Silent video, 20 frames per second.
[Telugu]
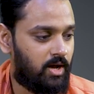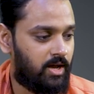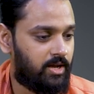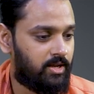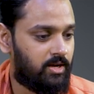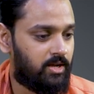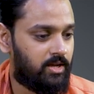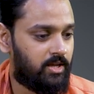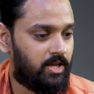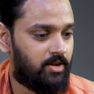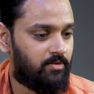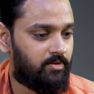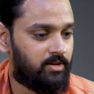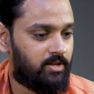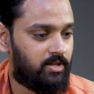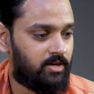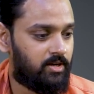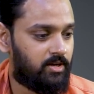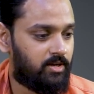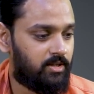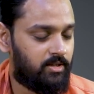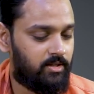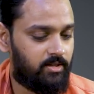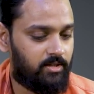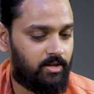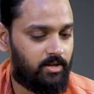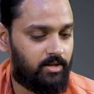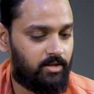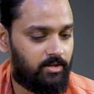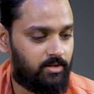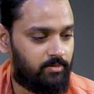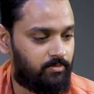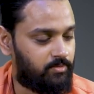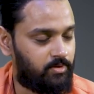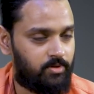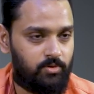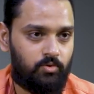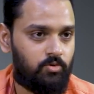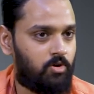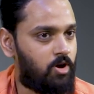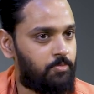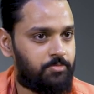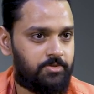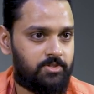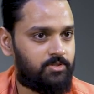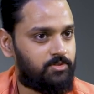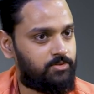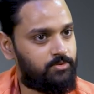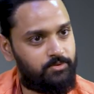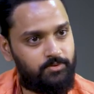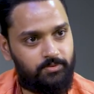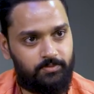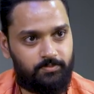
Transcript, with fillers: ఆయన ఏమన్నారంటే రే టూ ఆప్షన్స్